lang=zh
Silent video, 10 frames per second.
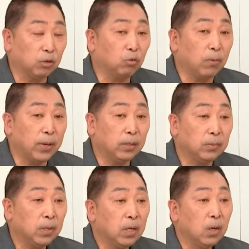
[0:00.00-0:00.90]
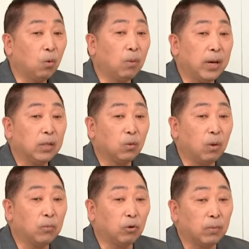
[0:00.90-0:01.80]
就是我们我们
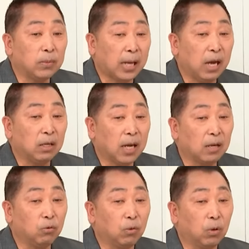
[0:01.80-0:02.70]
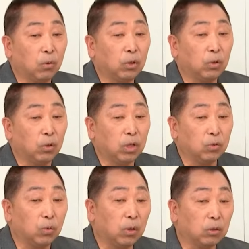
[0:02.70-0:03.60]
我们我们看看过或者或者
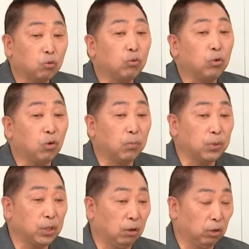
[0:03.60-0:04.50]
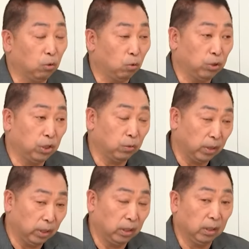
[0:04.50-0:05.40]
说注意过不少的国际
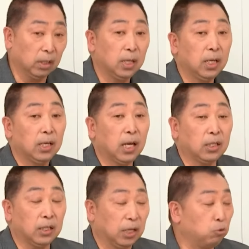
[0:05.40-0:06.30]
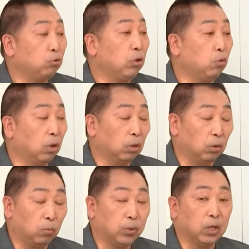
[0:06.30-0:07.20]
会议，但是也注意过
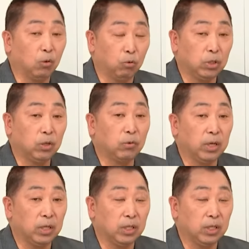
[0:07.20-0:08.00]
不少国际会